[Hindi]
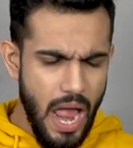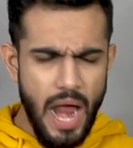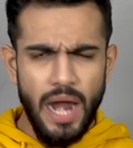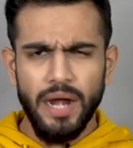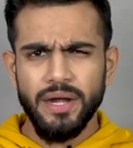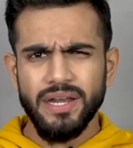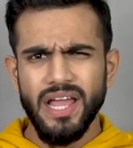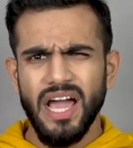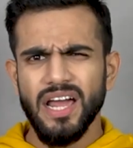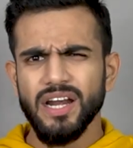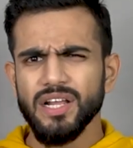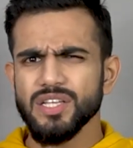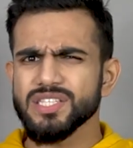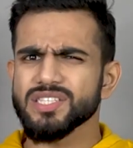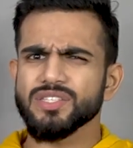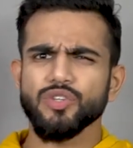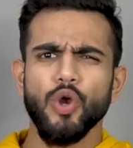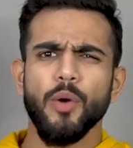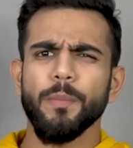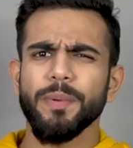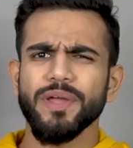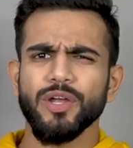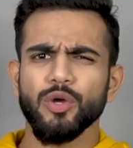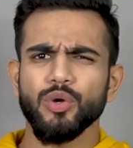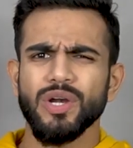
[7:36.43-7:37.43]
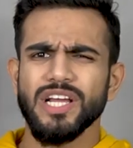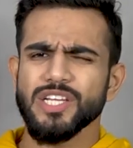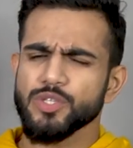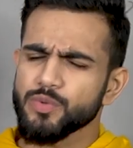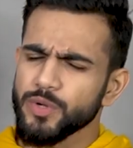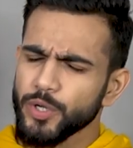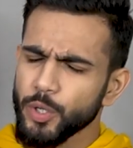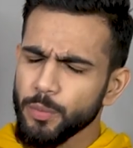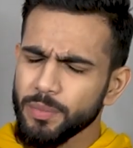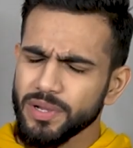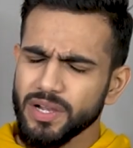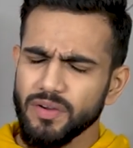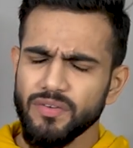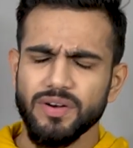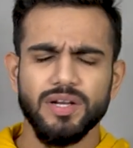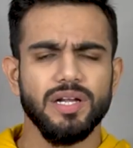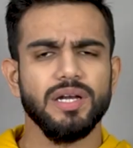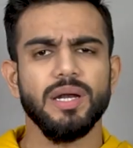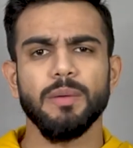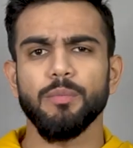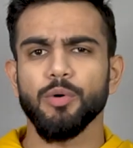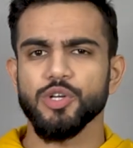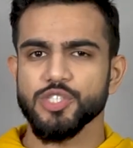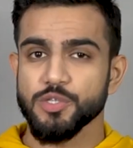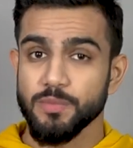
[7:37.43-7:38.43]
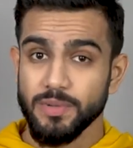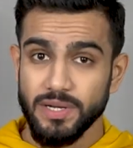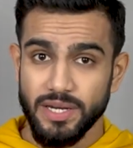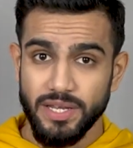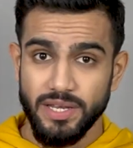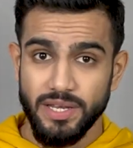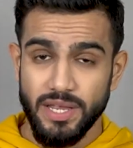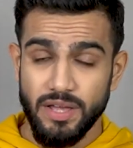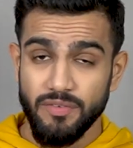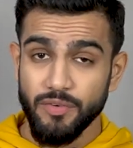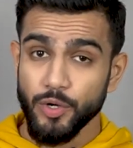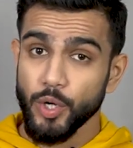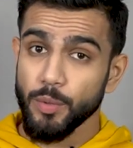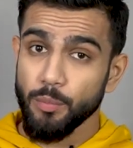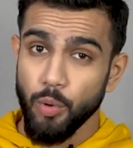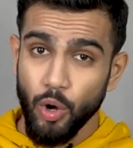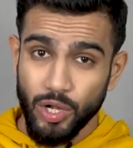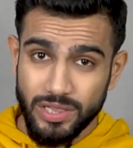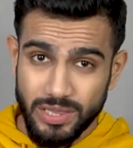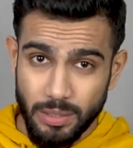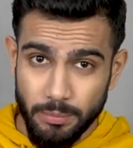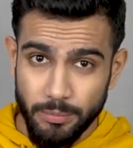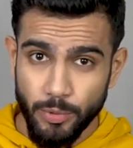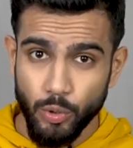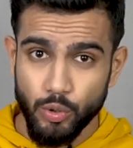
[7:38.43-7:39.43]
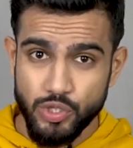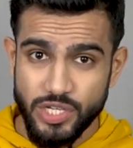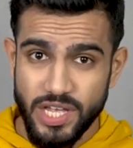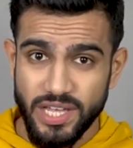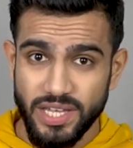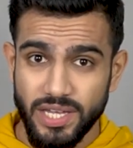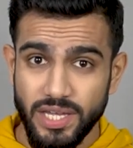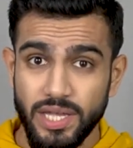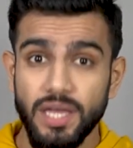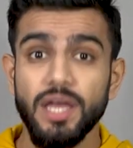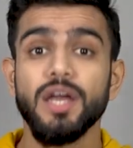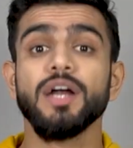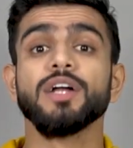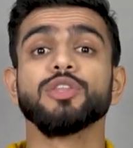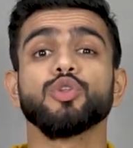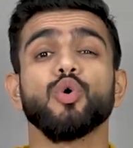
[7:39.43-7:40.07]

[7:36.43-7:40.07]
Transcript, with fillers: एंड यार इस टॉपिक को ना इस वीडियो में कवर करना पॉसिबल नहीं है वीडियो बहुत लंबी हो जाएगी